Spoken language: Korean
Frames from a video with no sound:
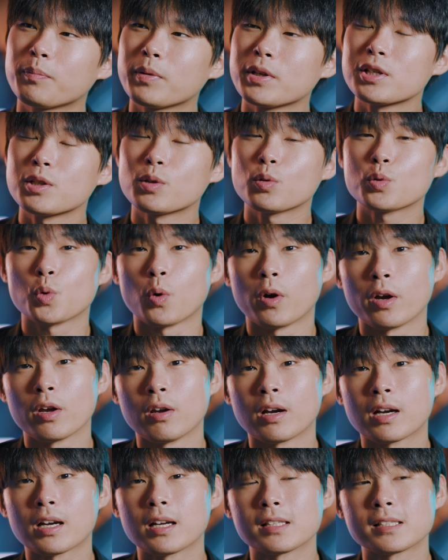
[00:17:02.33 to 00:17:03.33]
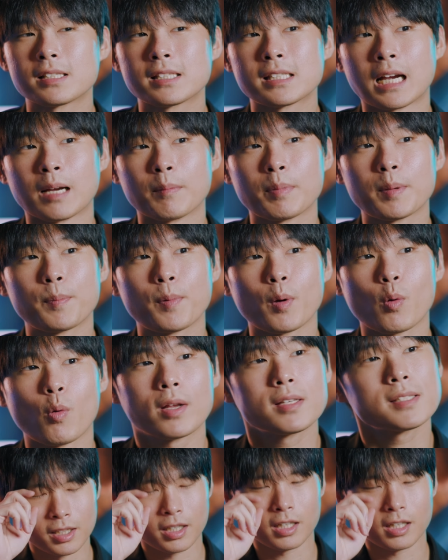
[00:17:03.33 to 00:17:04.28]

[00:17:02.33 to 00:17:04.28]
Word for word: PC도 좋아요. 약간 장비병 환.